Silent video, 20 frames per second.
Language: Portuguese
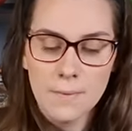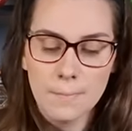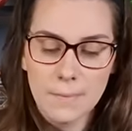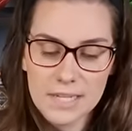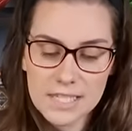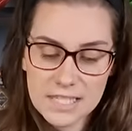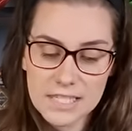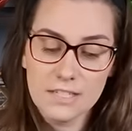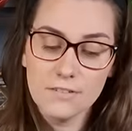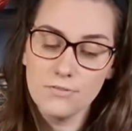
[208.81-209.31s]

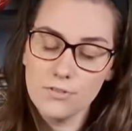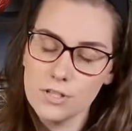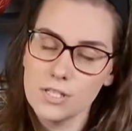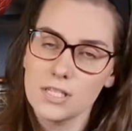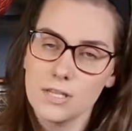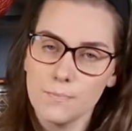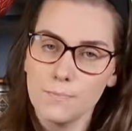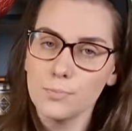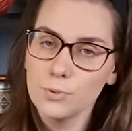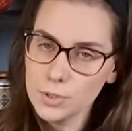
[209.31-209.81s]
Mas se
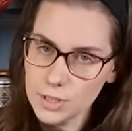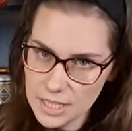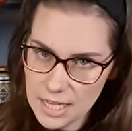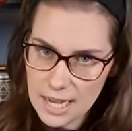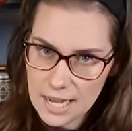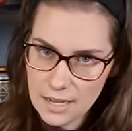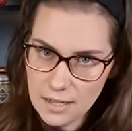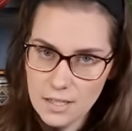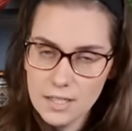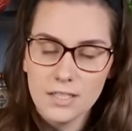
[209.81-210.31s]
você
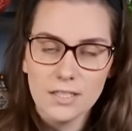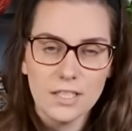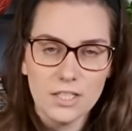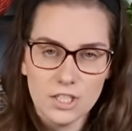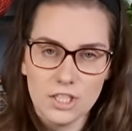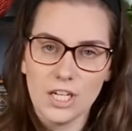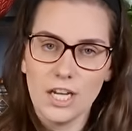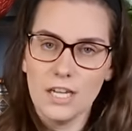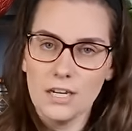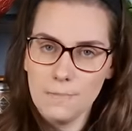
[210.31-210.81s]
puder
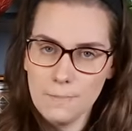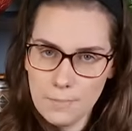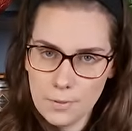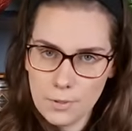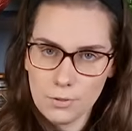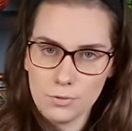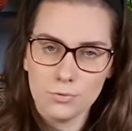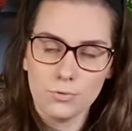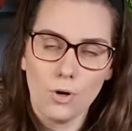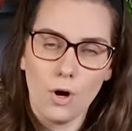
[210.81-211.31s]
deixar ele
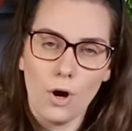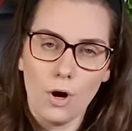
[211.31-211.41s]
pronto